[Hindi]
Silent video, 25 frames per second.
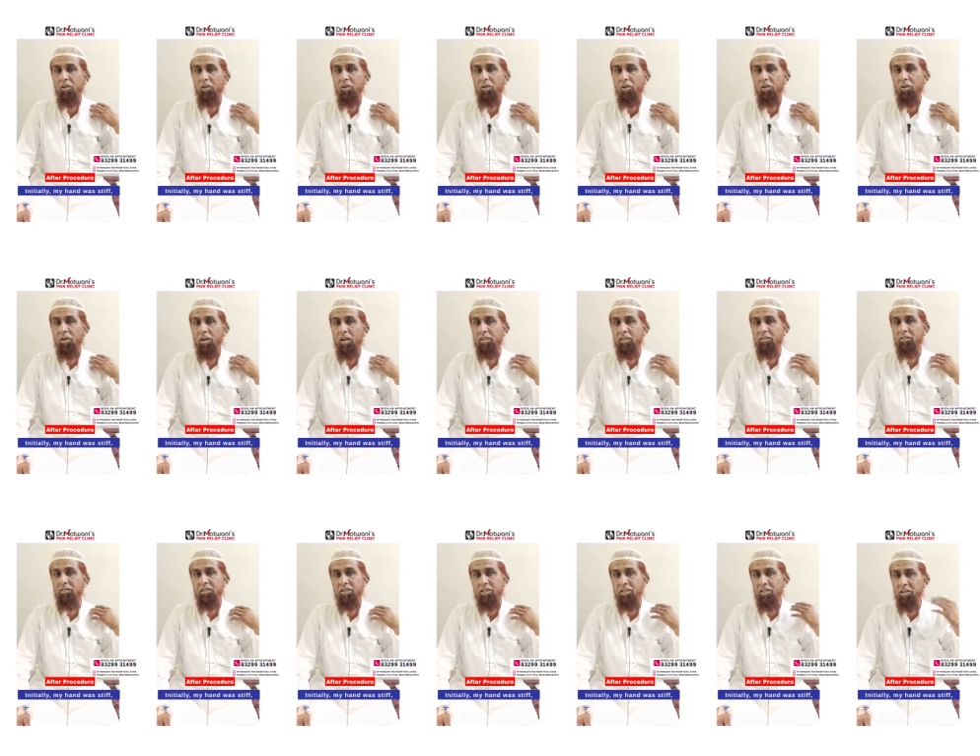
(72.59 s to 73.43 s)
और हाथ
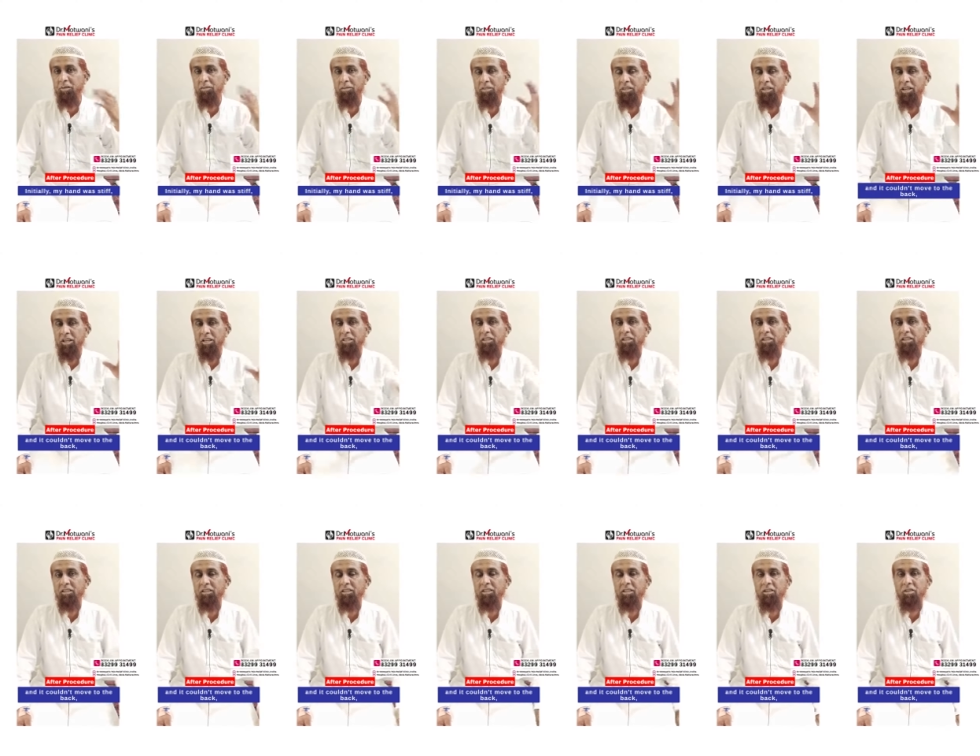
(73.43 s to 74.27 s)
सीधा भी जा नहीं
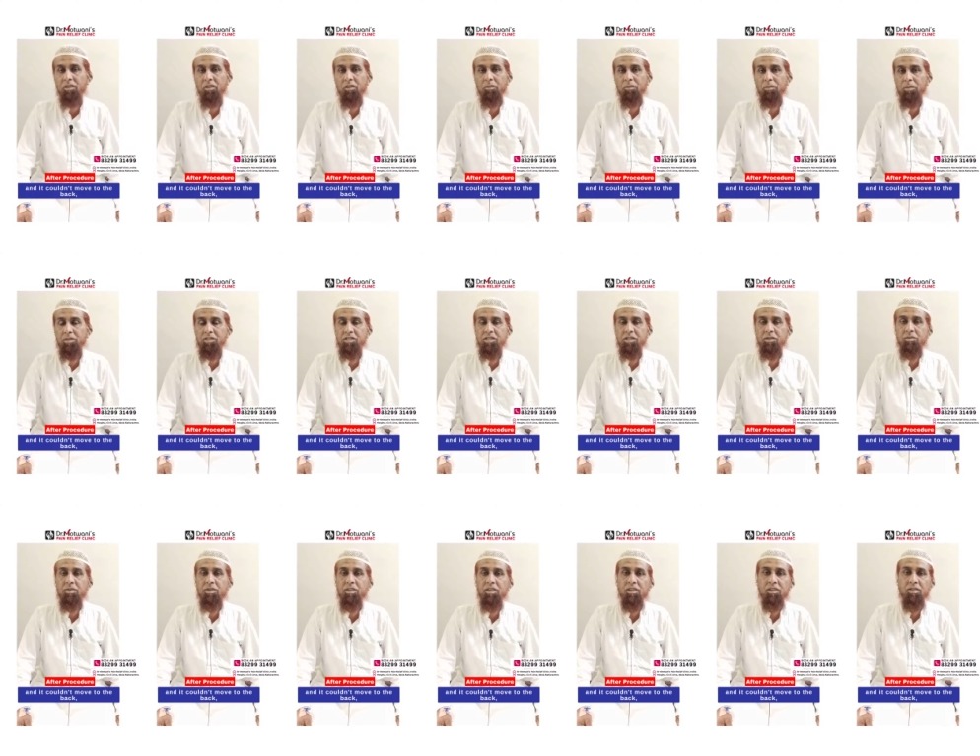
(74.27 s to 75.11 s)
रहा था और पीछे
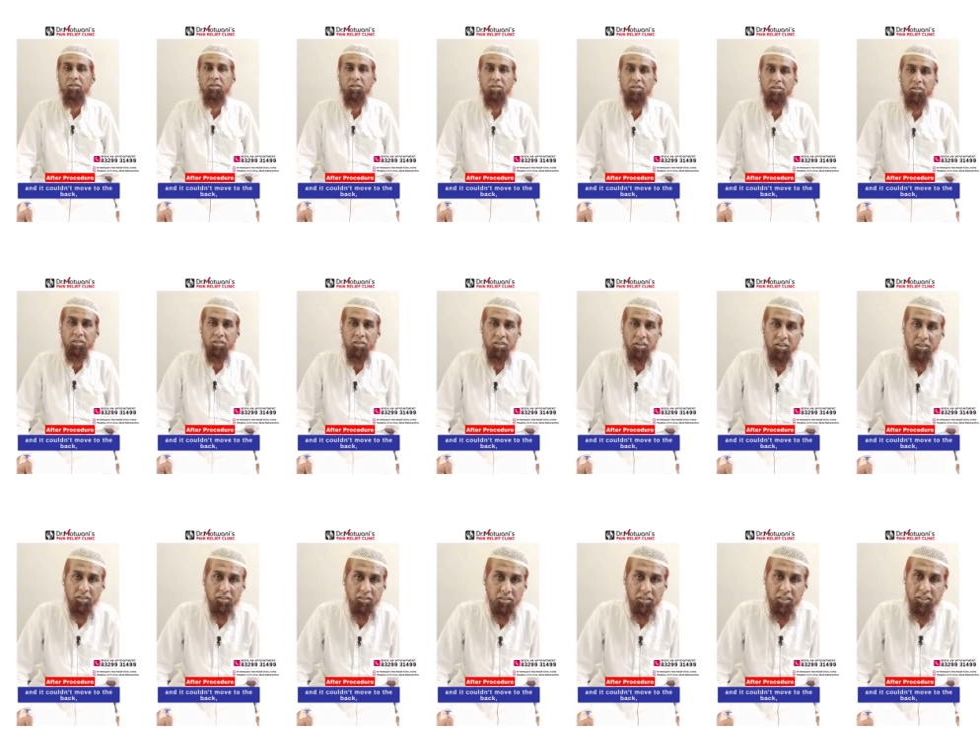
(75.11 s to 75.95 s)
भी नहीं कर,
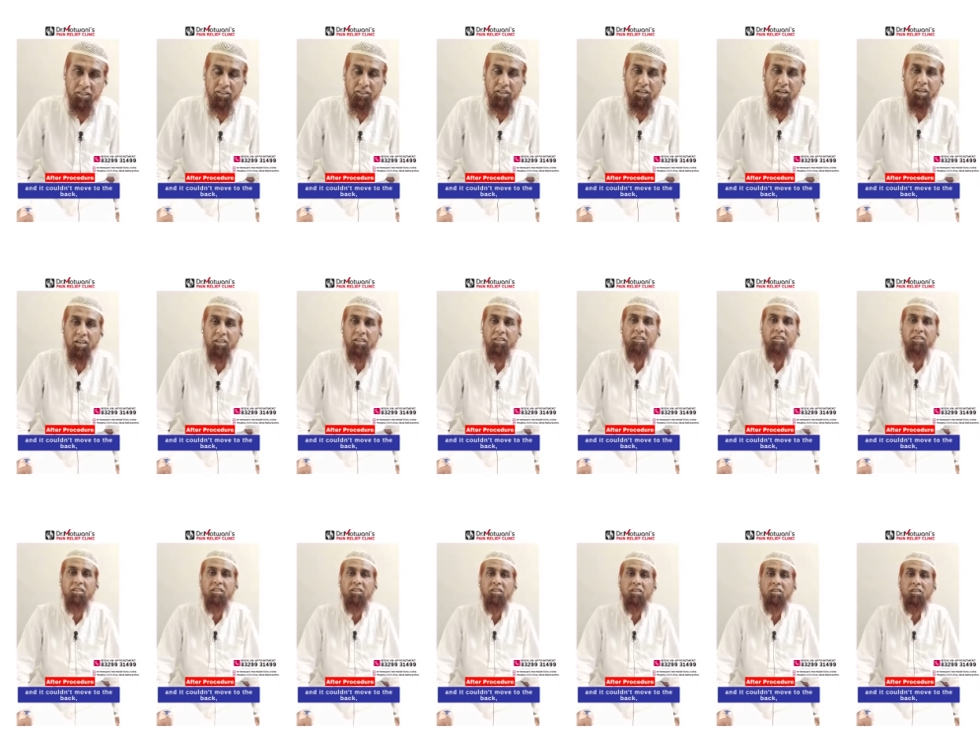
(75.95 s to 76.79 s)
करते आ रहा
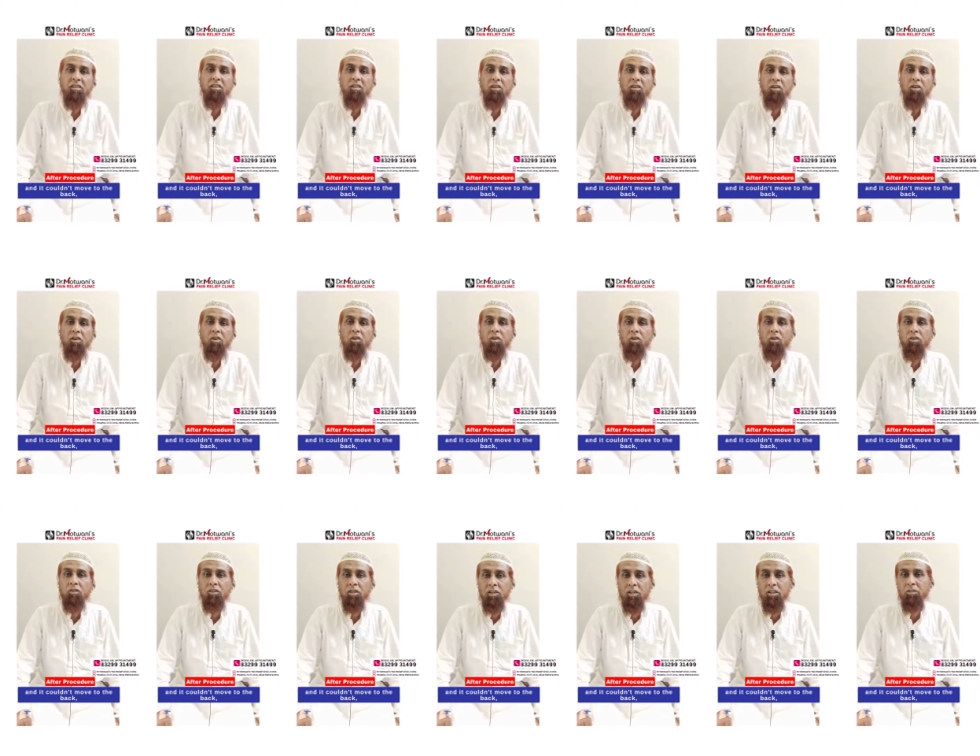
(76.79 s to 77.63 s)
था
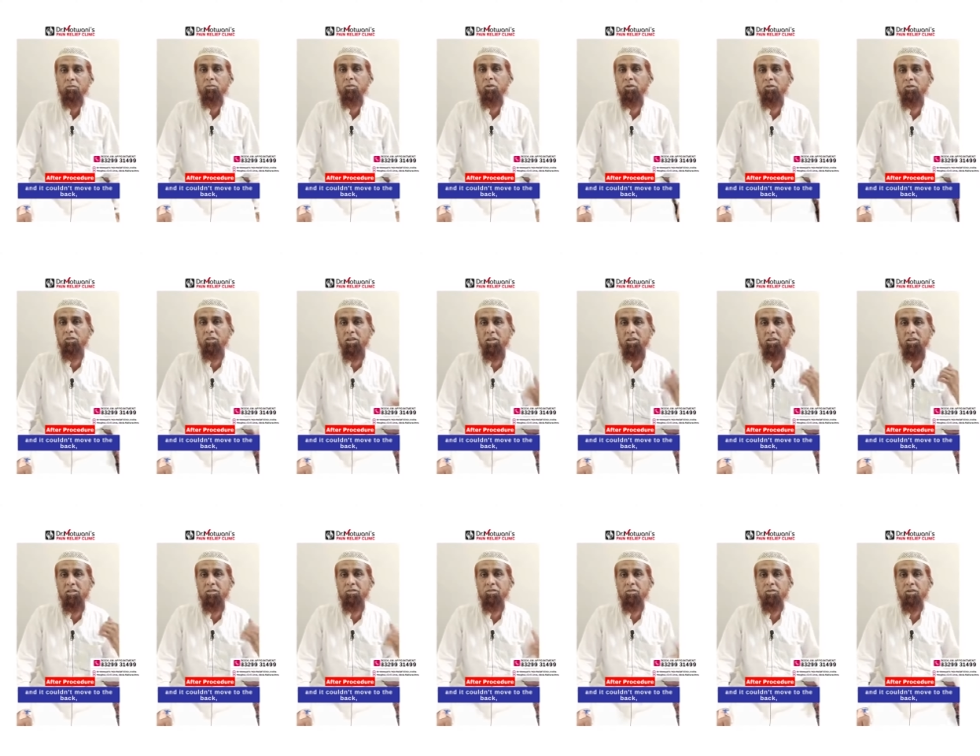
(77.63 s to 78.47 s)
और दर्द बहुत था
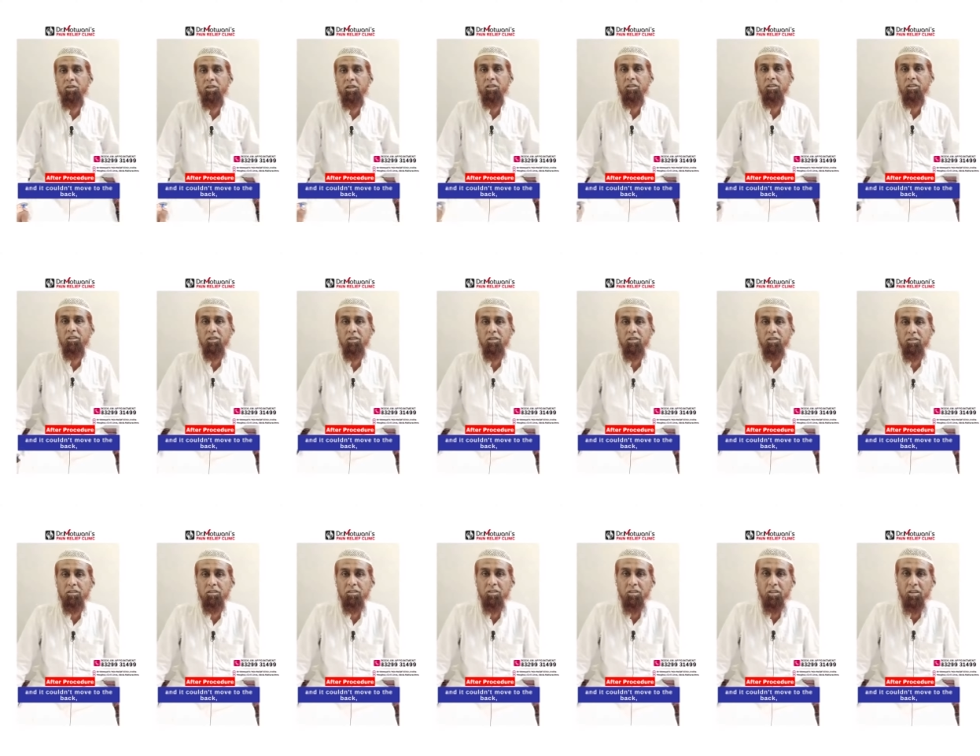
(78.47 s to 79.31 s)
नसों के
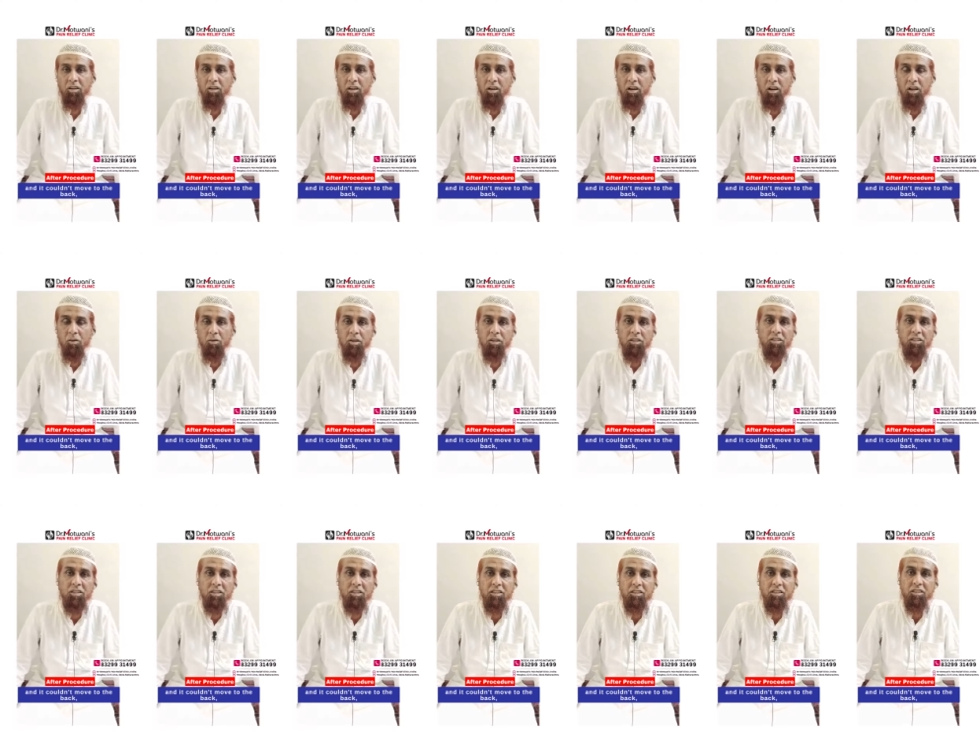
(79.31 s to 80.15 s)
अंदर अकड़ावट
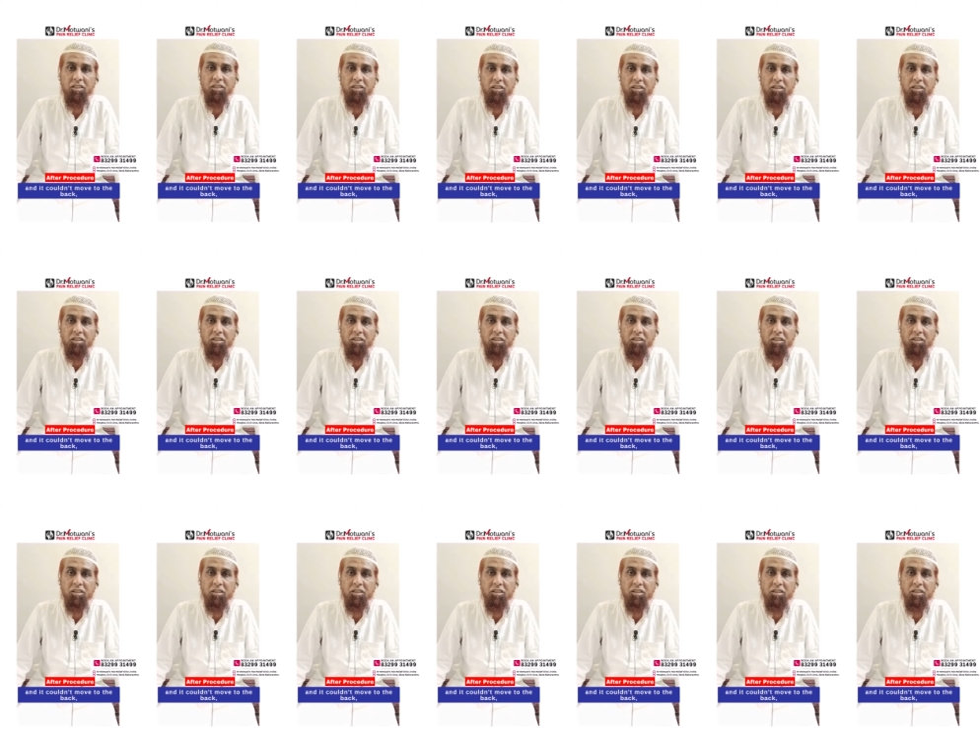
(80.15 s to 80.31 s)
थी